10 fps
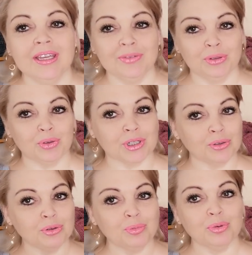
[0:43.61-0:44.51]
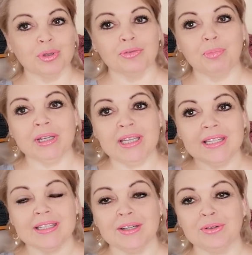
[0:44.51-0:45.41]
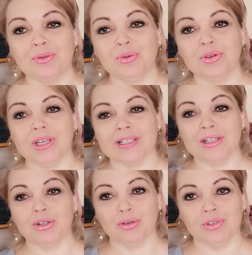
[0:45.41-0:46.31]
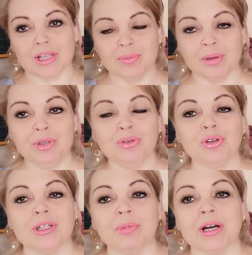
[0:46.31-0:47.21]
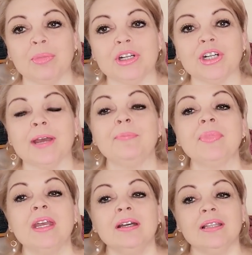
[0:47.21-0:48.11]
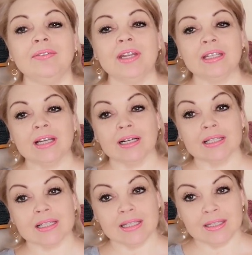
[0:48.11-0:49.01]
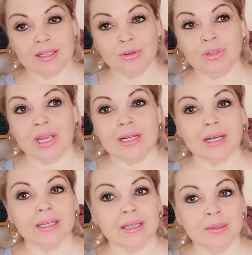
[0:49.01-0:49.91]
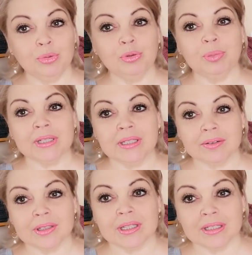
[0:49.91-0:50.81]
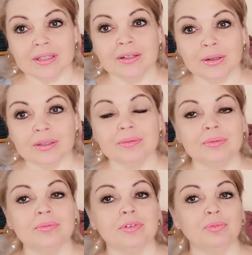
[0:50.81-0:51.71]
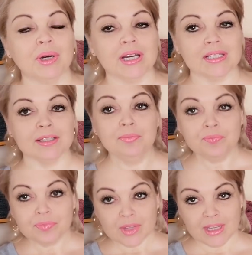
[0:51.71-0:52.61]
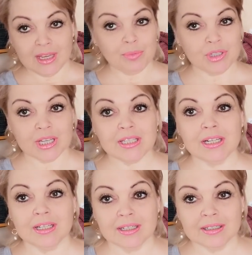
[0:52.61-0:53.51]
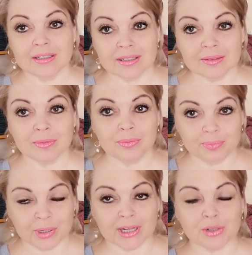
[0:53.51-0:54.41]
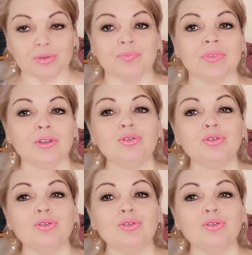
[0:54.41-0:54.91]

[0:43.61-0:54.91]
И вот уже ноутбук в пакете, если еще взять бобиночку, она пока большая. Наверное, как отсоединю, да, или как я не буду планировать идти э, в магазин, я обязательно э, покажу.